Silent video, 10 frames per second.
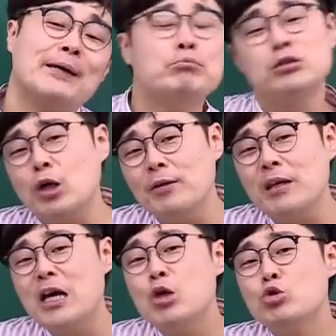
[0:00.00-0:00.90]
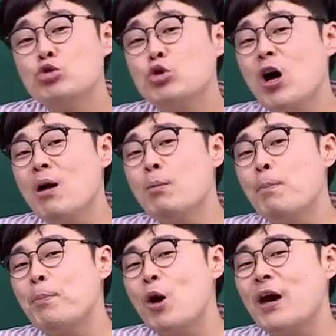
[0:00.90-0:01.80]
물론 유월
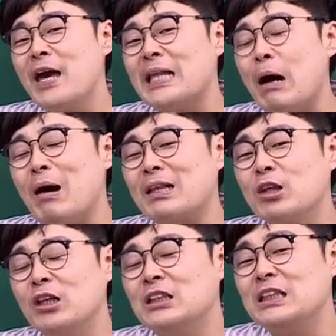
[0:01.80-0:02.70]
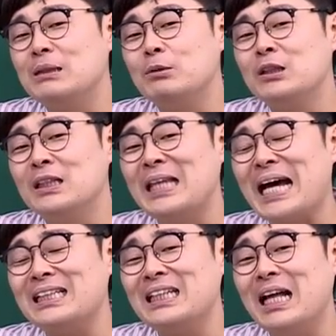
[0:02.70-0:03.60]
모평에 나왔던 지문은
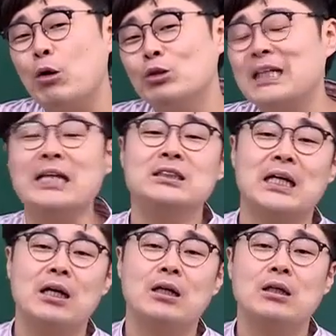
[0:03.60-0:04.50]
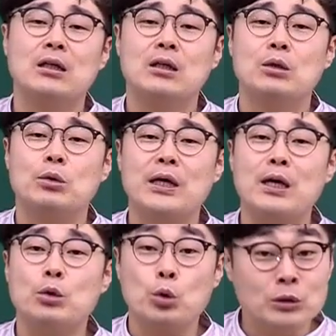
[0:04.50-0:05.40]
다시 나오지 않는다.
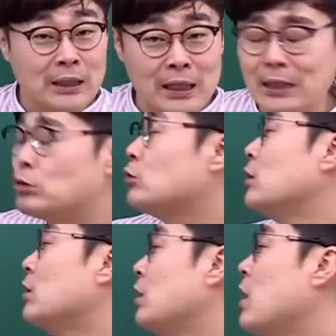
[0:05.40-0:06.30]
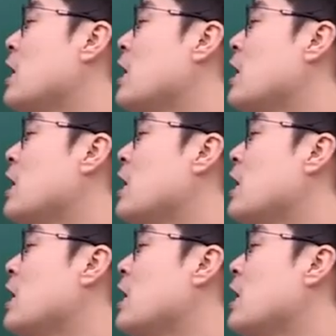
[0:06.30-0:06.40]
오케이? 요건 생각하시고요.